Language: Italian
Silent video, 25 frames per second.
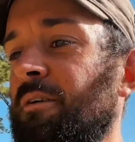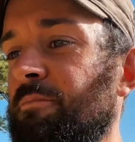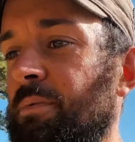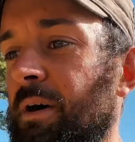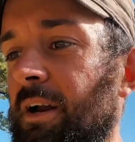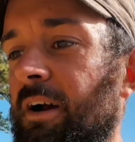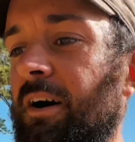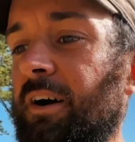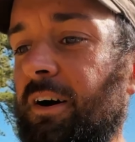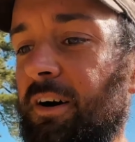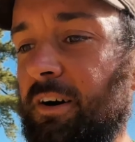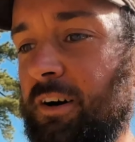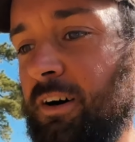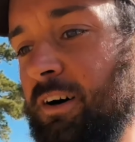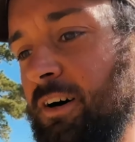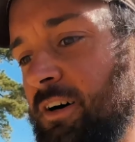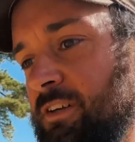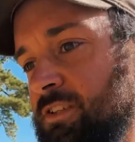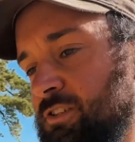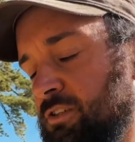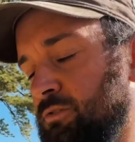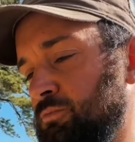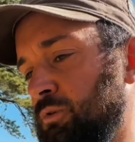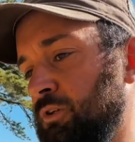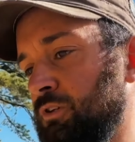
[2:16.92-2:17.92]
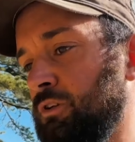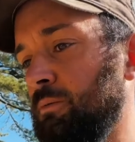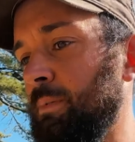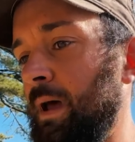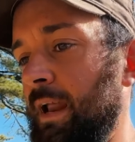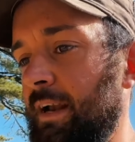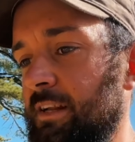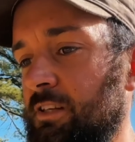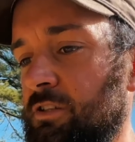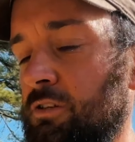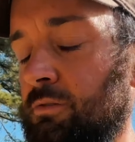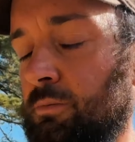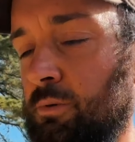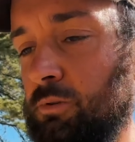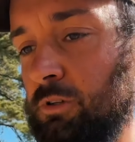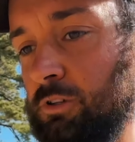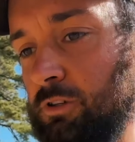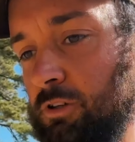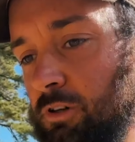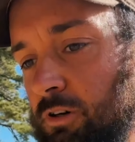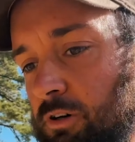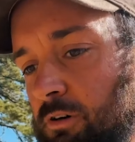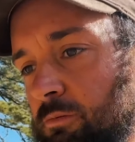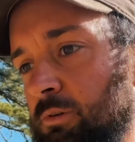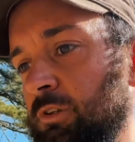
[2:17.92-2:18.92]
però sono molto belle, sono
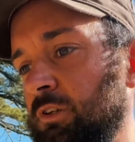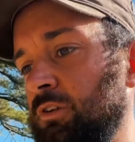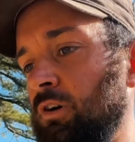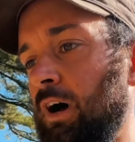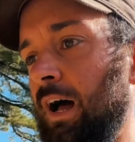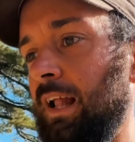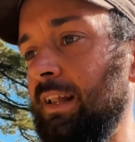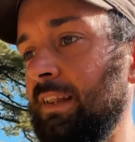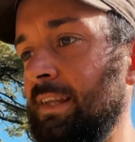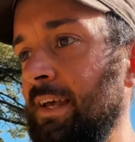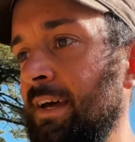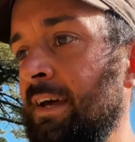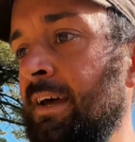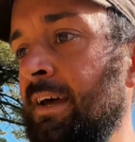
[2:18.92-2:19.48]
molto, molto alte,